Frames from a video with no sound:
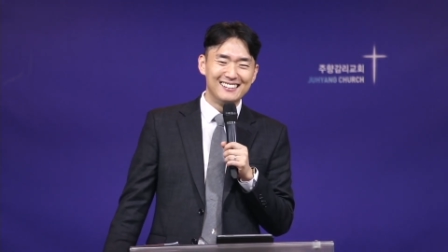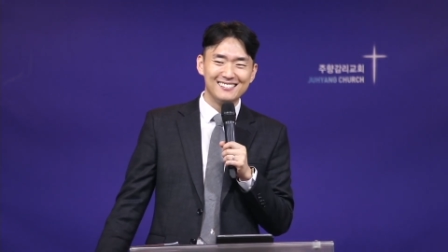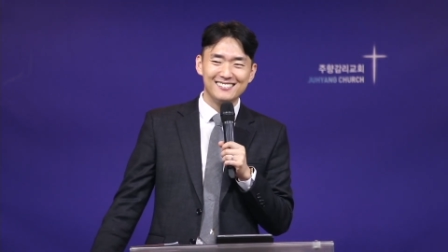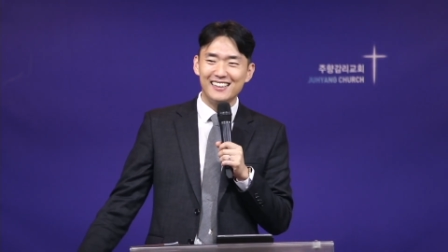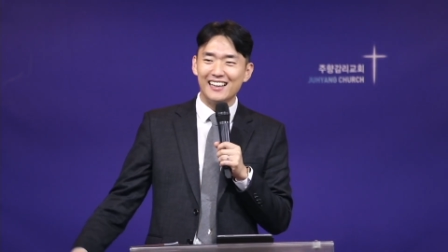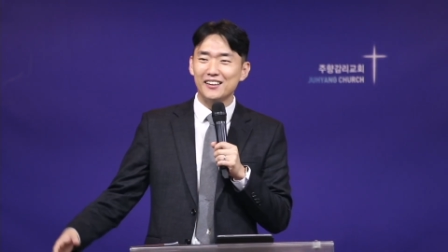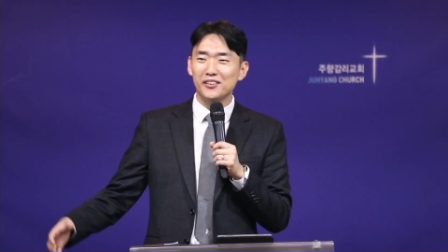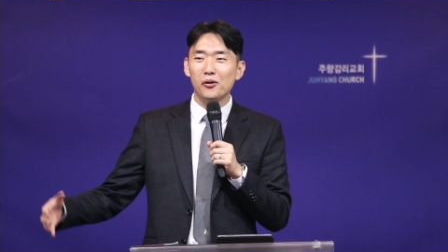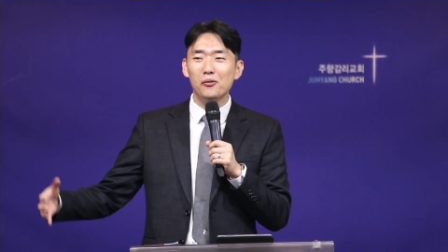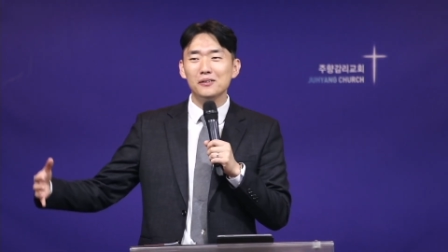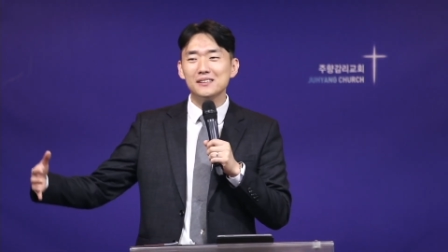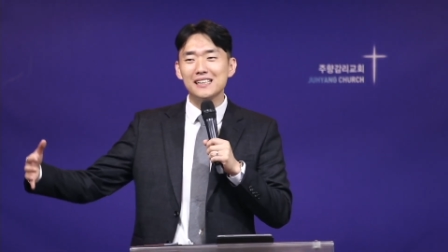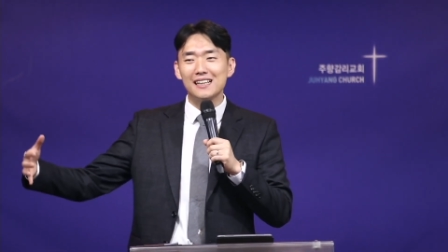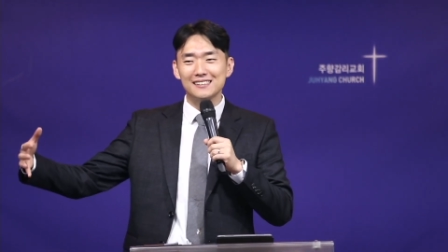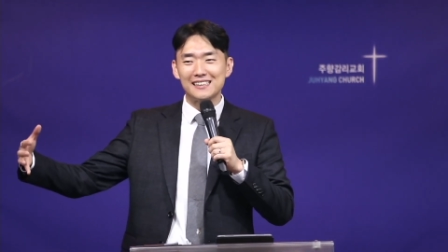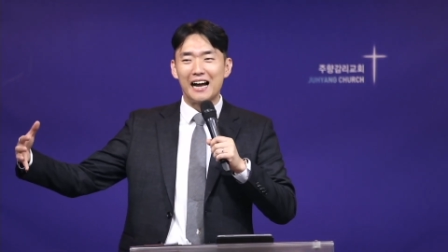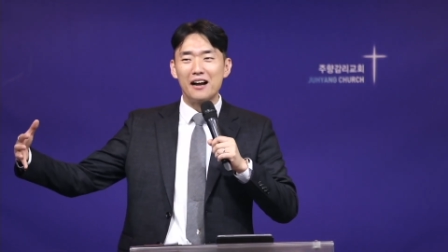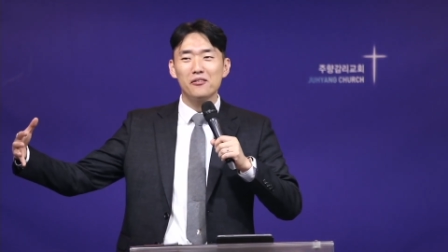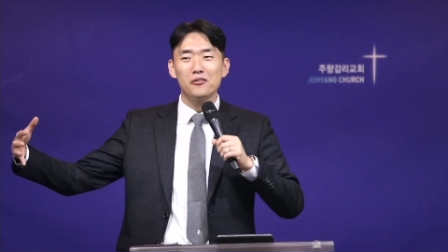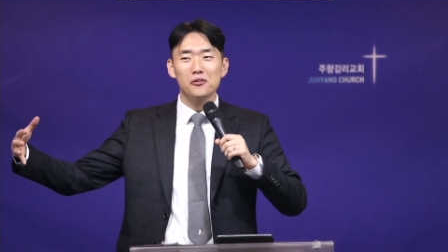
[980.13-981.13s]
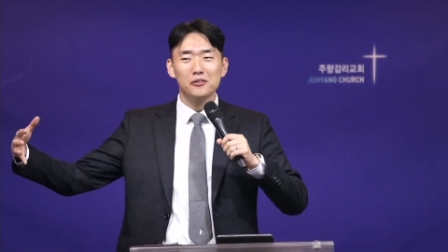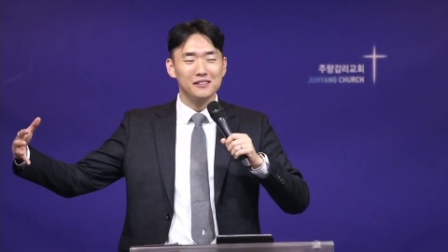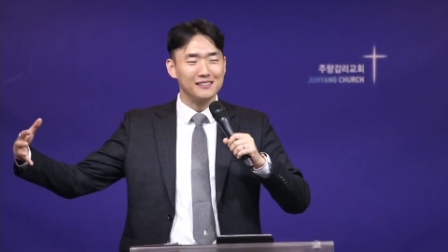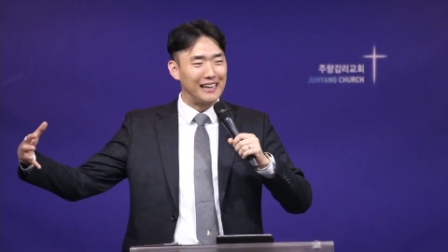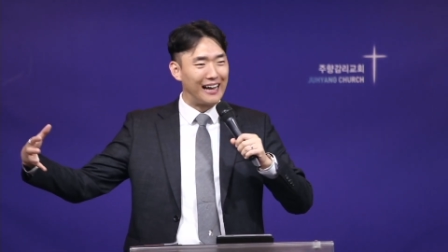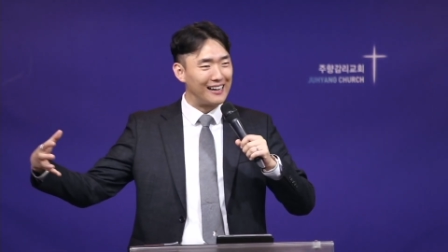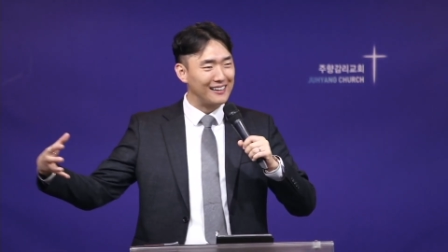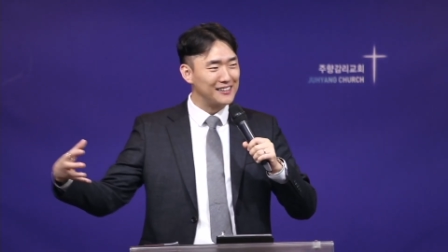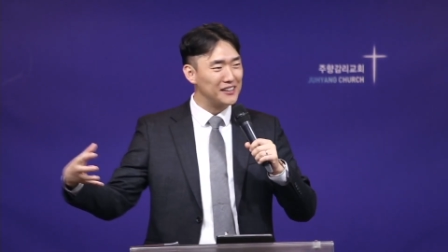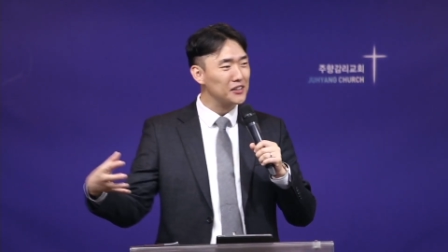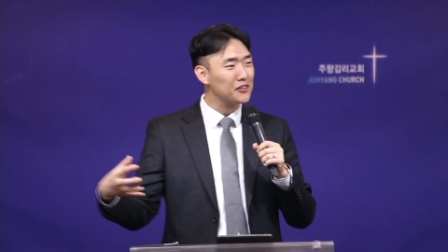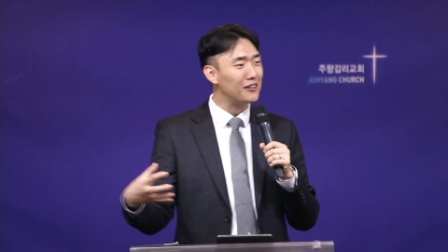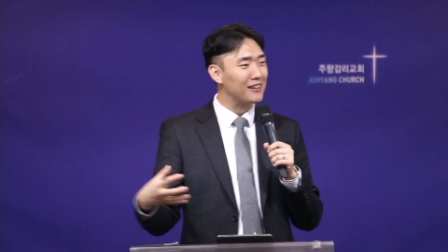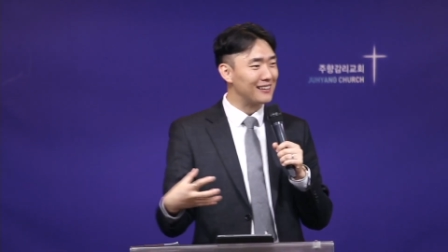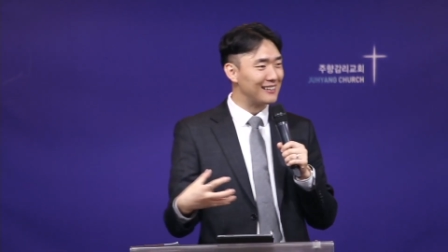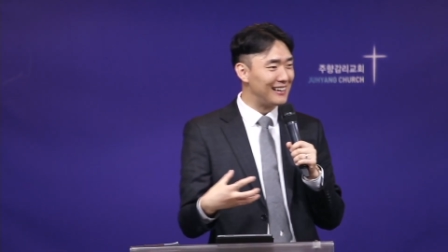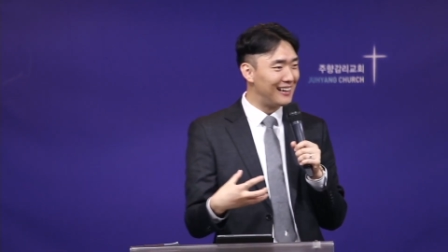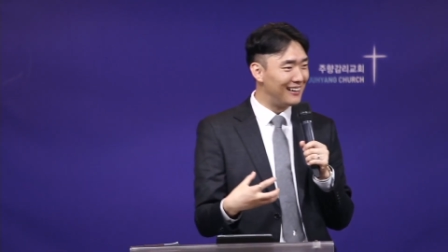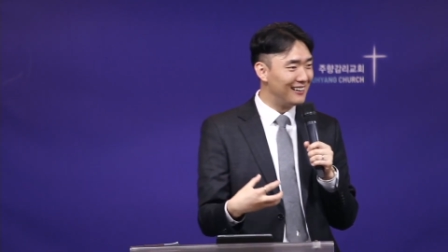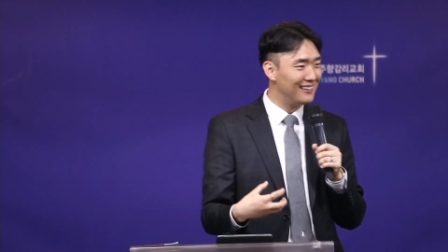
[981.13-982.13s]
내 통장 잔고를 다
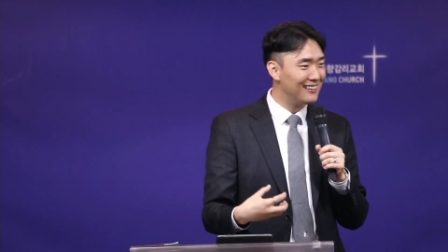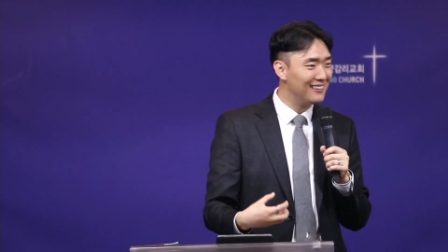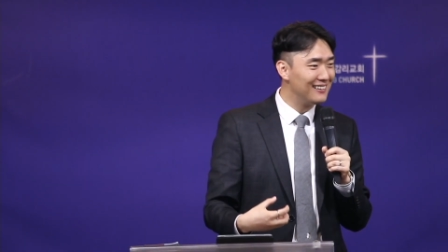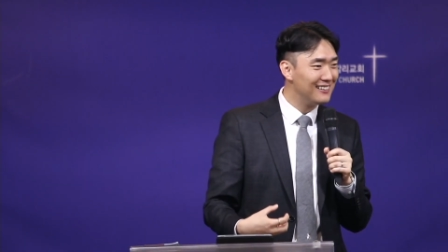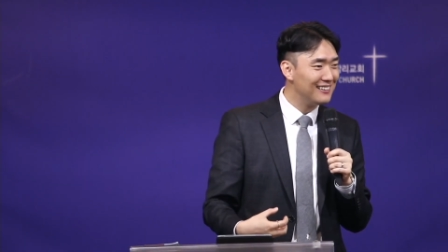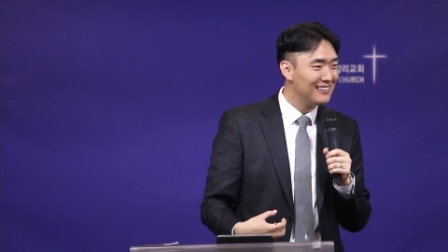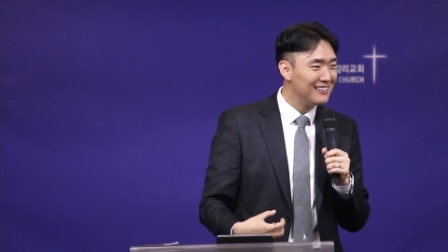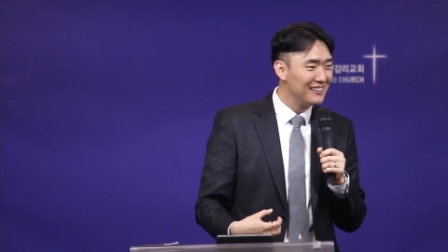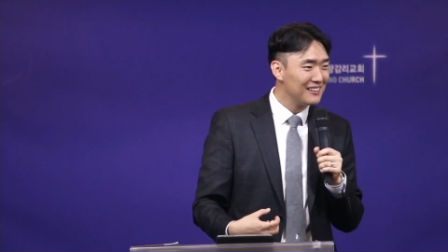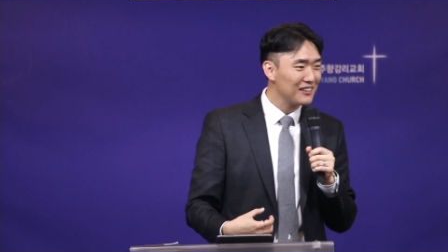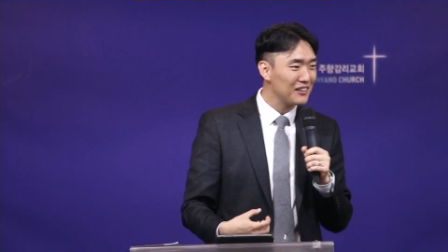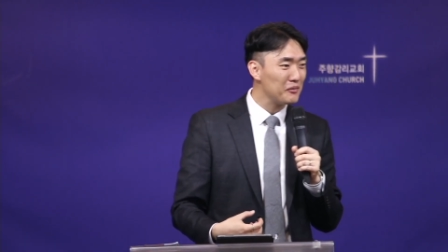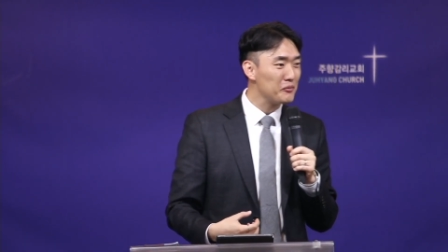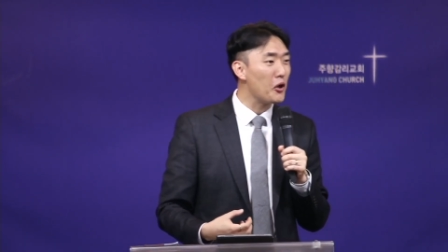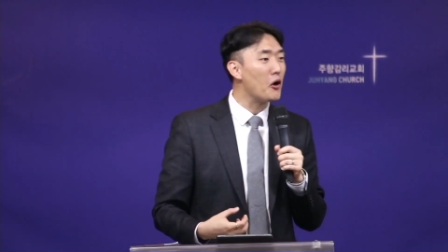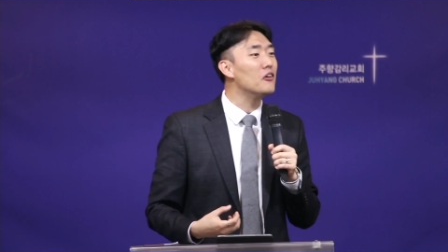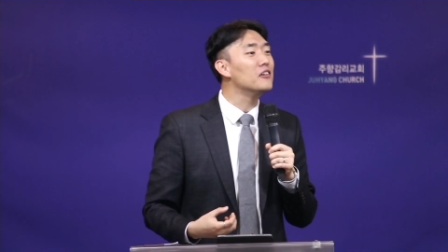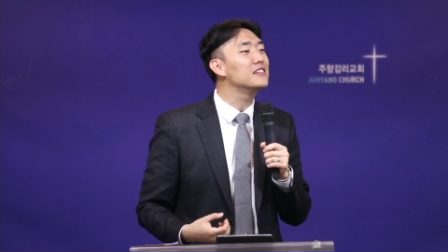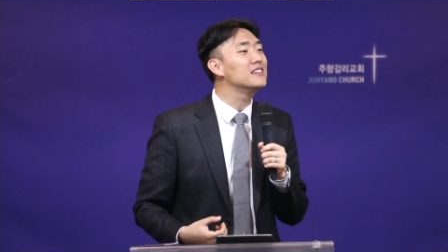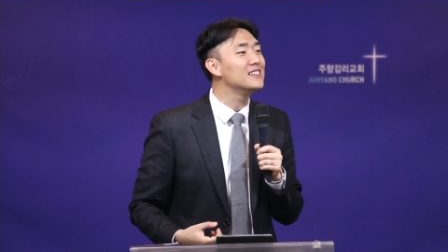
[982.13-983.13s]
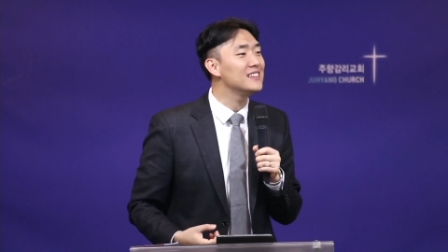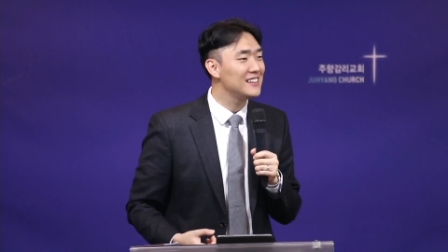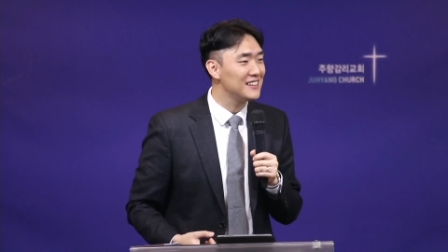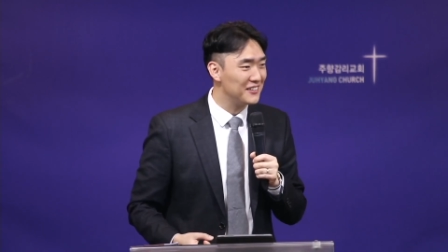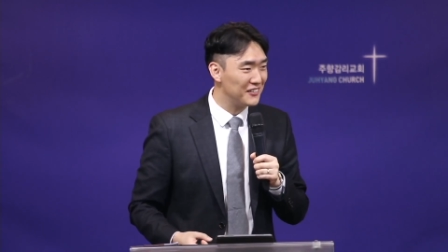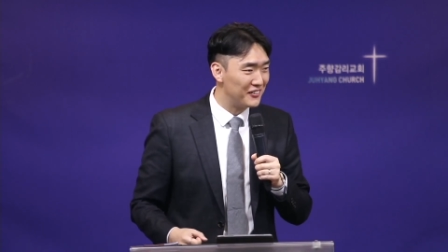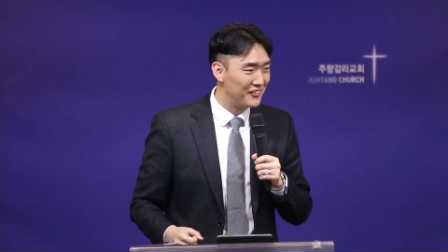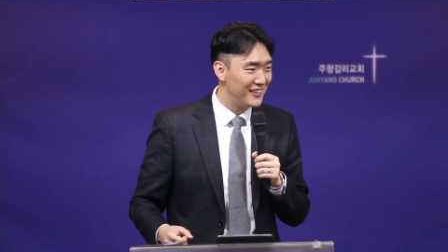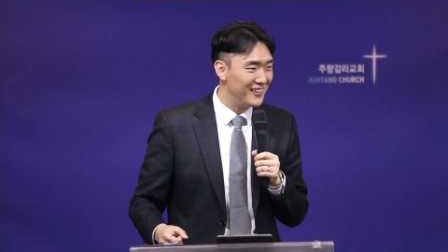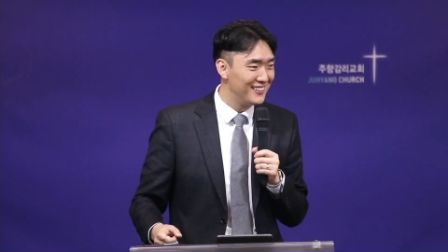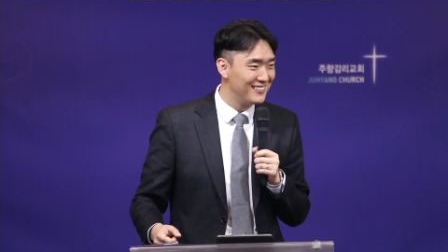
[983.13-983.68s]
끌어왔다? 그럼 영 끓인 거예요.